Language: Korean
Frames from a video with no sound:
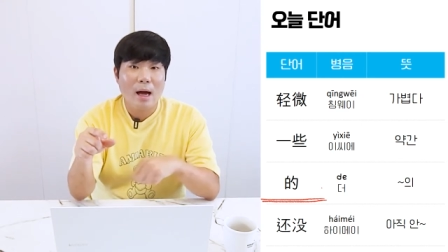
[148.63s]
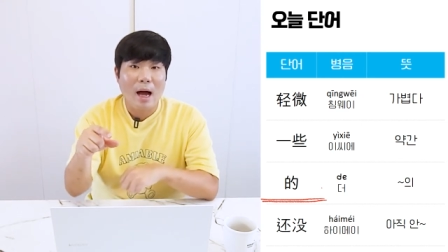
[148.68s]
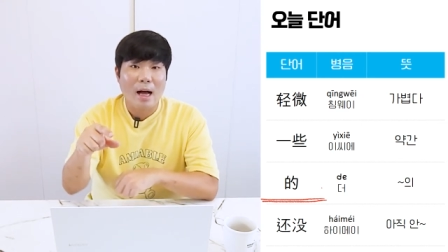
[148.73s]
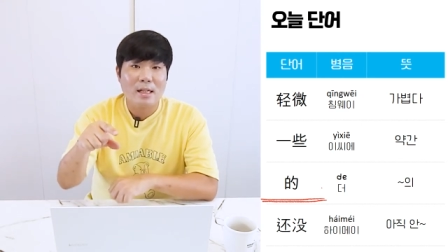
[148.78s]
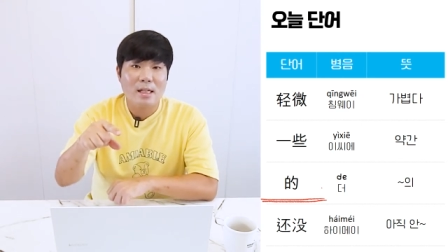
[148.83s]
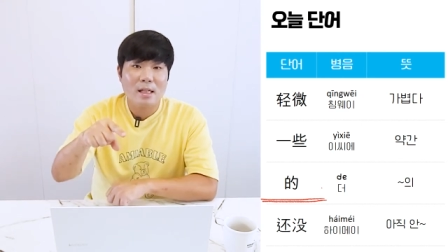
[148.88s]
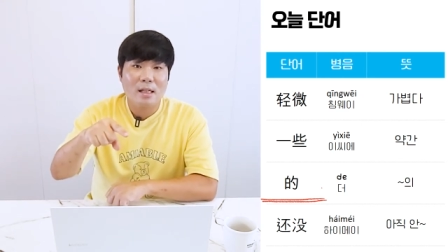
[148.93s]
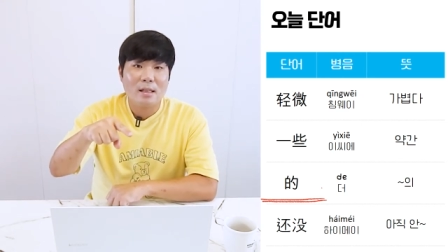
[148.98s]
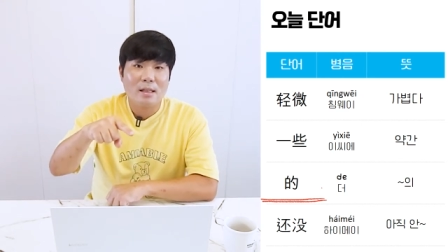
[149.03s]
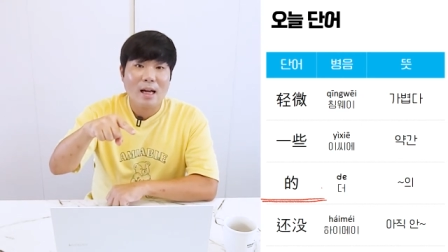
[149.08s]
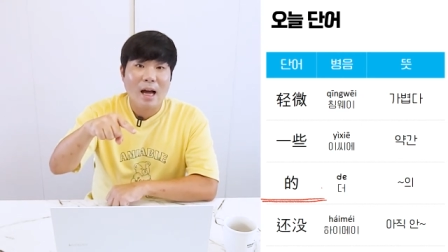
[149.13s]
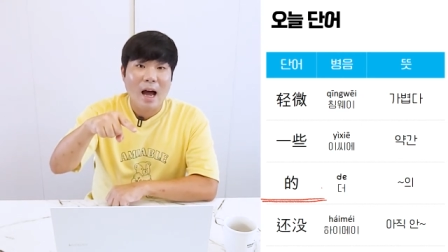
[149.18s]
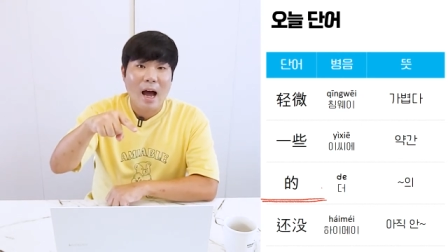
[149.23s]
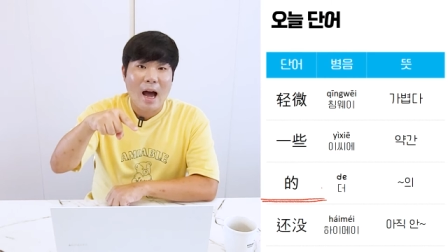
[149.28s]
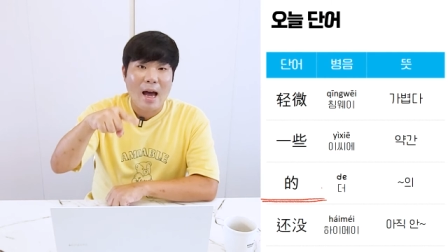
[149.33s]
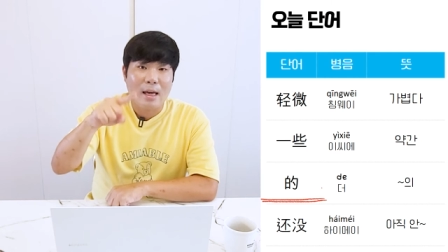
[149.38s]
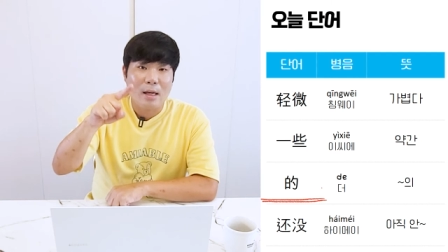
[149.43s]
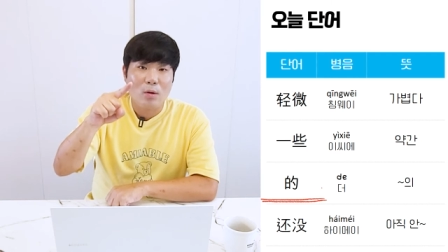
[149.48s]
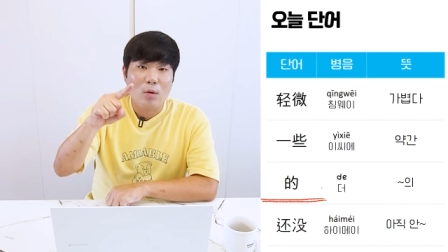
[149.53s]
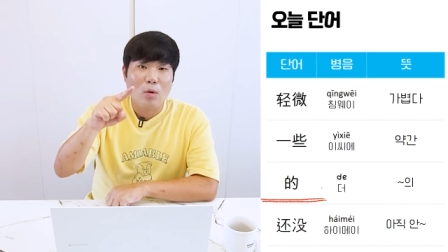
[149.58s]
아직은
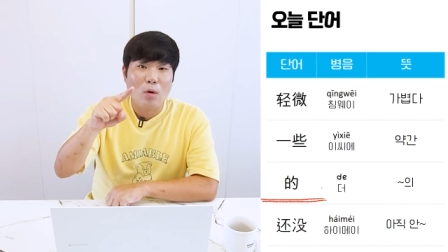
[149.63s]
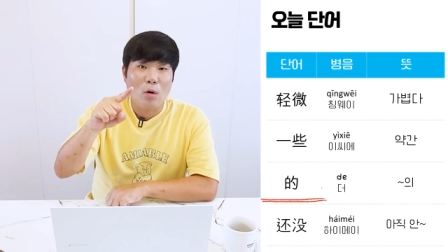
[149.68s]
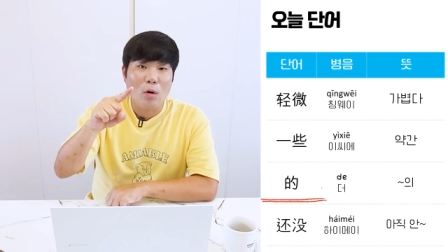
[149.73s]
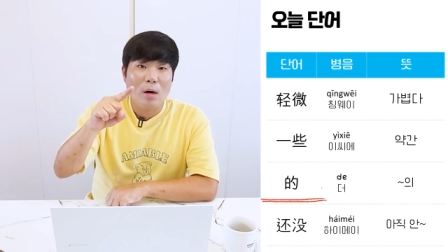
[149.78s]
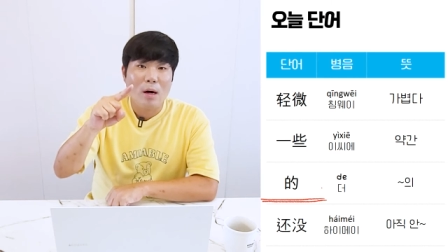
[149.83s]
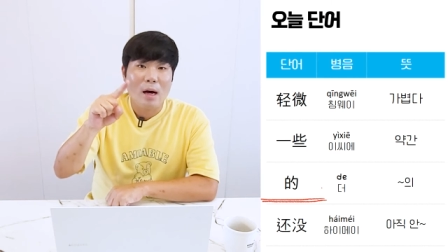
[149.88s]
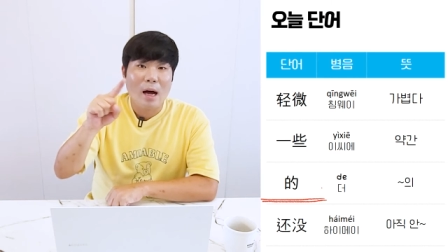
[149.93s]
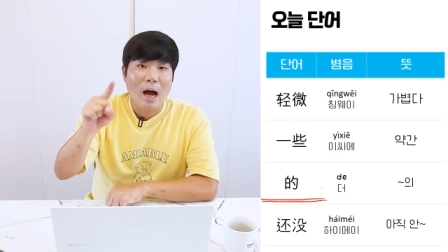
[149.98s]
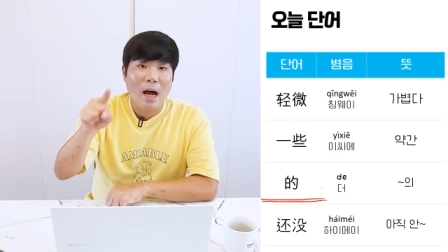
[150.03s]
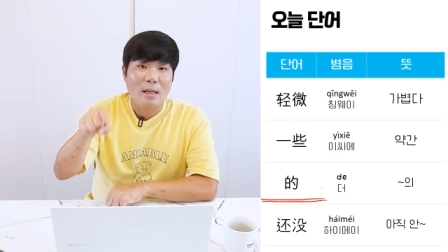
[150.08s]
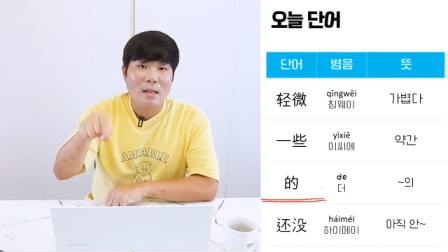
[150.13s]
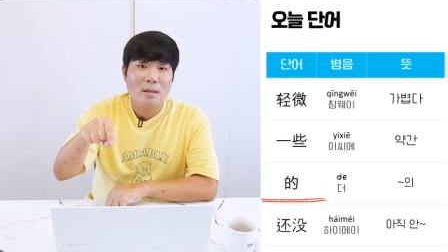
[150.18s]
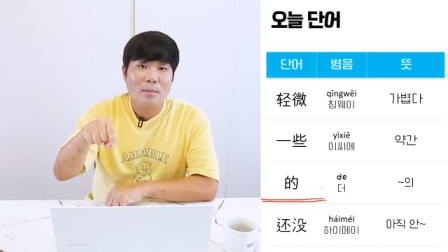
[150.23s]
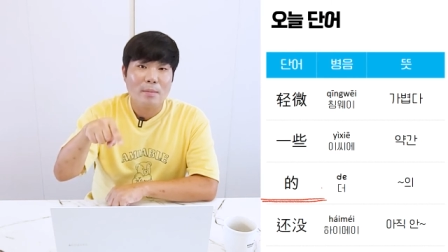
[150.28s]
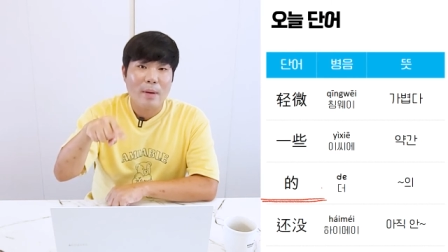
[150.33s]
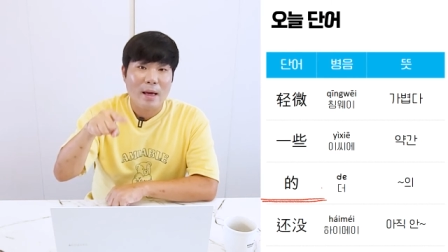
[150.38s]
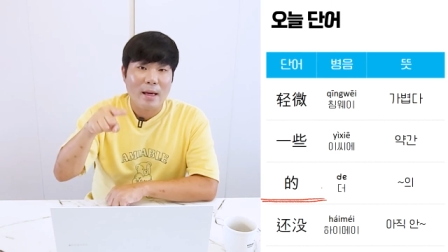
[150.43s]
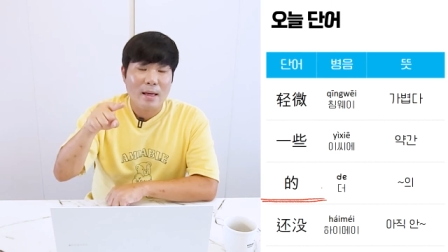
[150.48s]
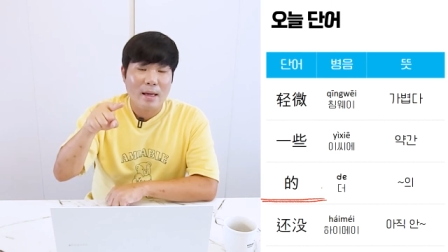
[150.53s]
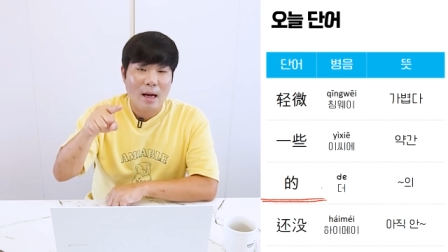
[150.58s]
하이고
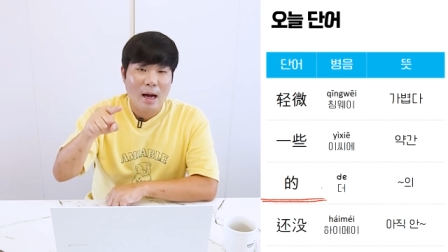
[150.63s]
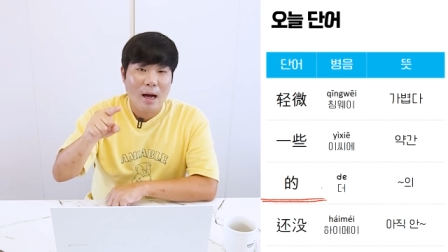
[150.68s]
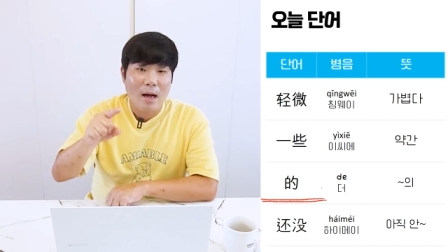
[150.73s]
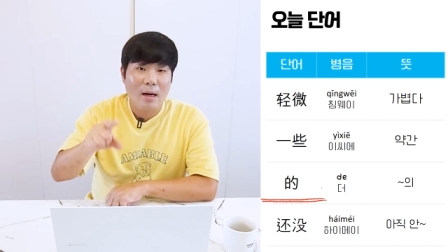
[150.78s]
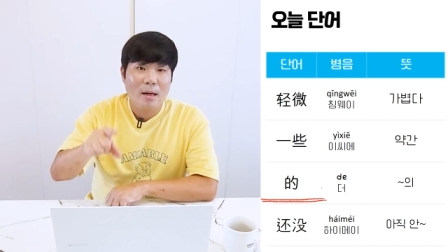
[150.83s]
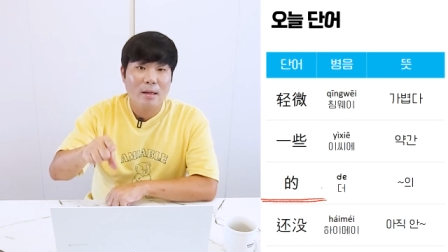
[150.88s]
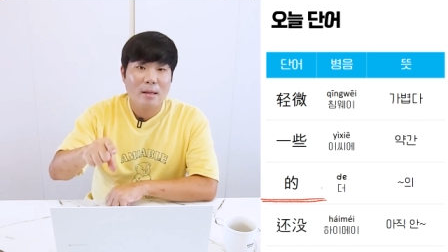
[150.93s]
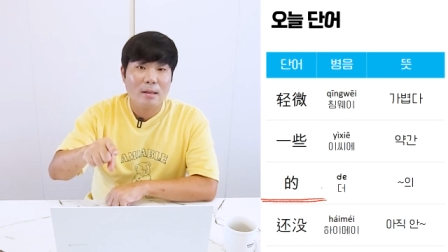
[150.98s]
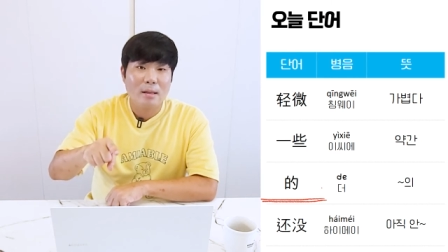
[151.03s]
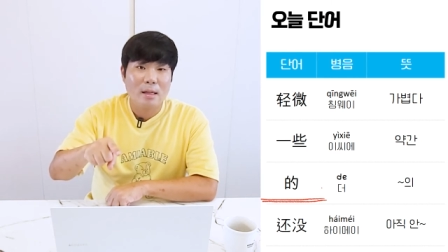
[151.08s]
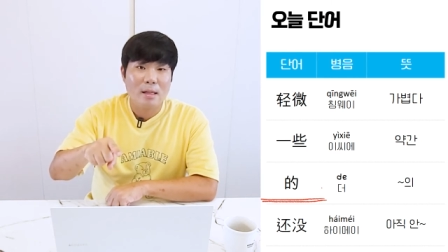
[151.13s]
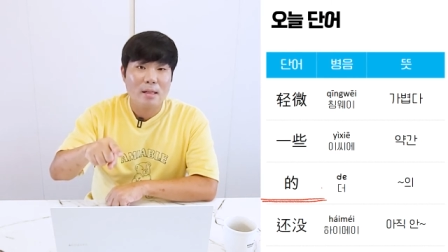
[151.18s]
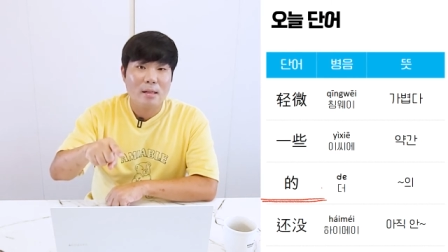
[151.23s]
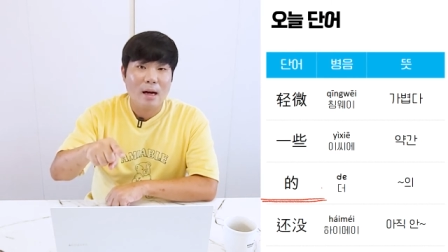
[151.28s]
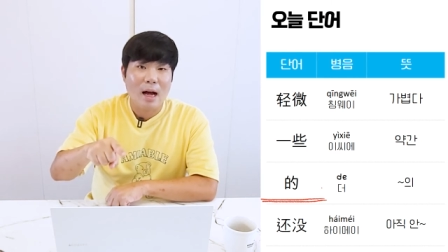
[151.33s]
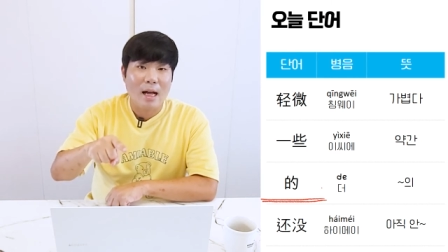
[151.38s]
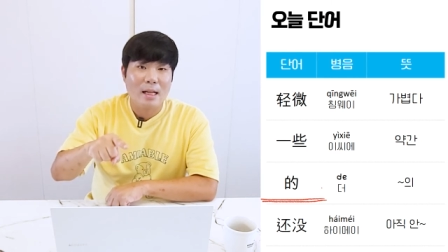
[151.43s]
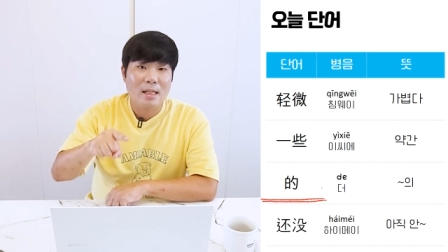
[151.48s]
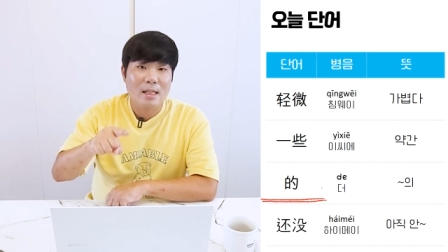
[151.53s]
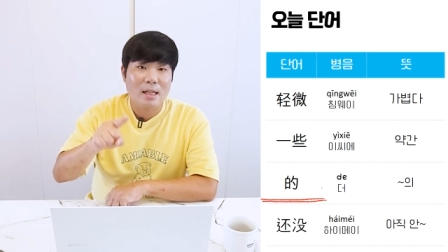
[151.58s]
안은 메이야
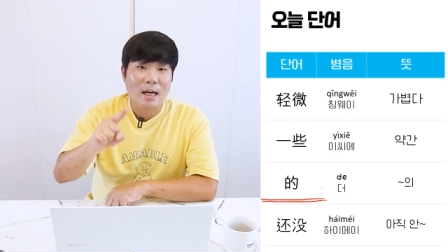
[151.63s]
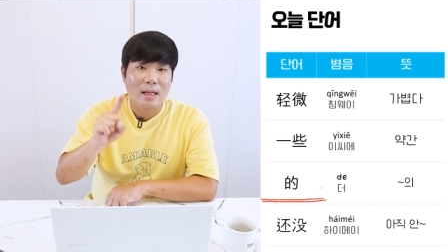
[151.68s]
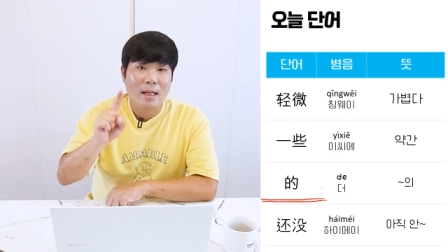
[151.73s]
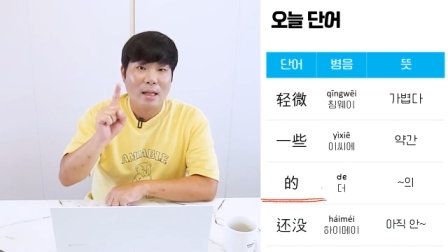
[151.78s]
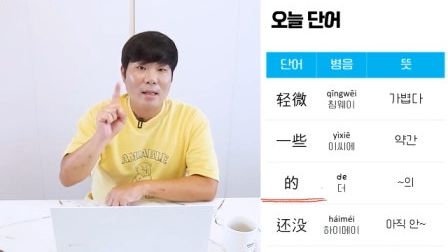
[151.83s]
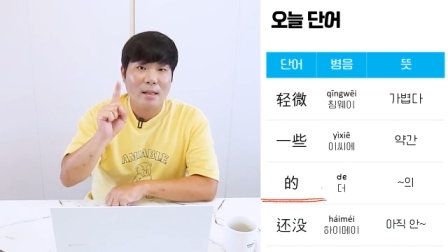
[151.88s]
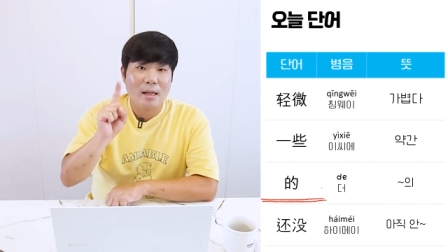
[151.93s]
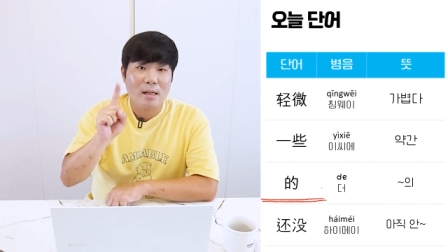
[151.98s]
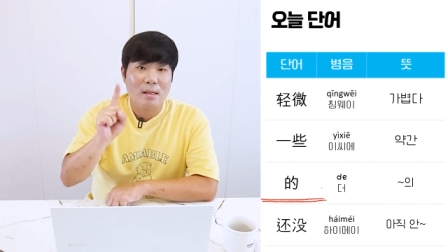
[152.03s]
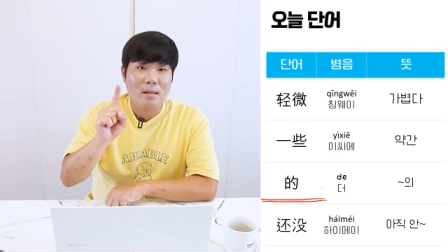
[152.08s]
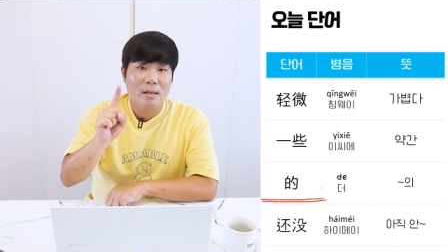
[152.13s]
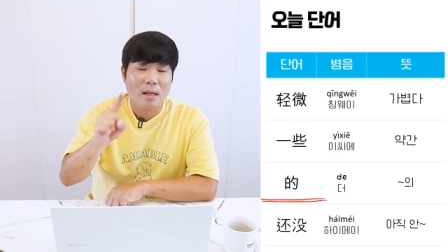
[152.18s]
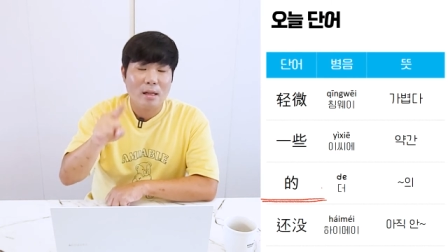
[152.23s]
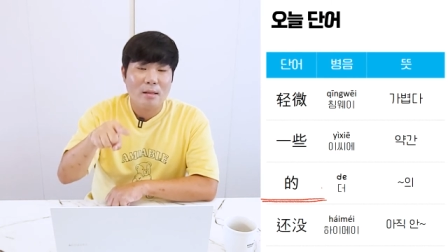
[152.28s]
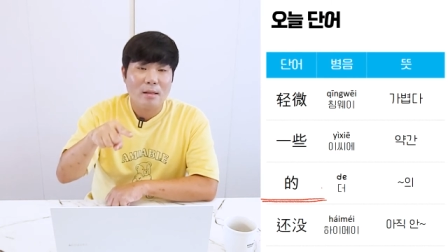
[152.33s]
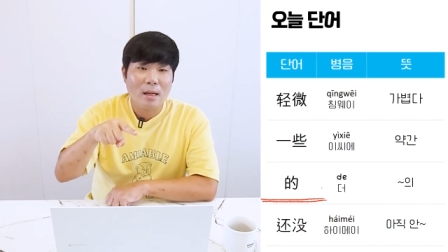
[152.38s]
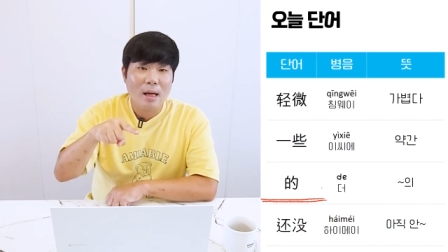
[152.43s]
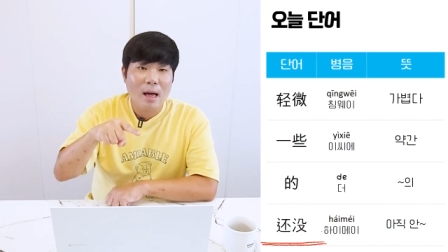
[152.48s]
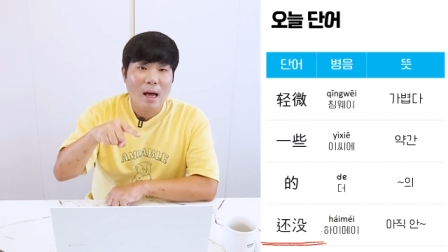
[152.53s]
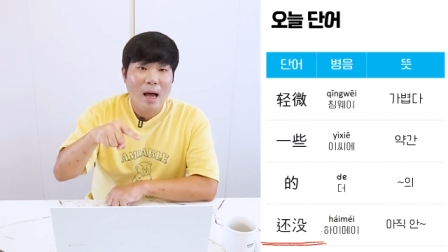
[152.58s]
그래서 아직 안 했다 했을
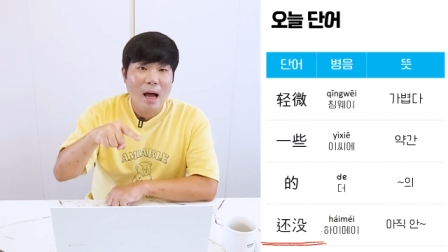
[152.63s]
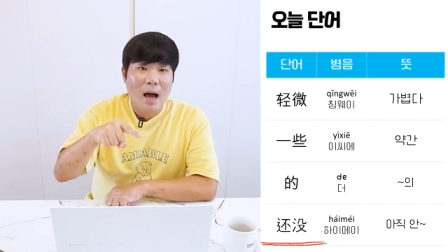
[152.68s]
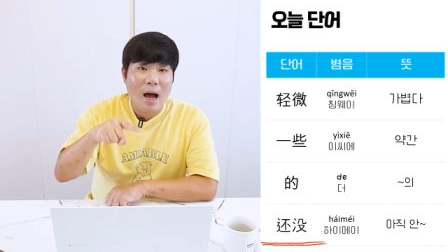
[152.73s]
때는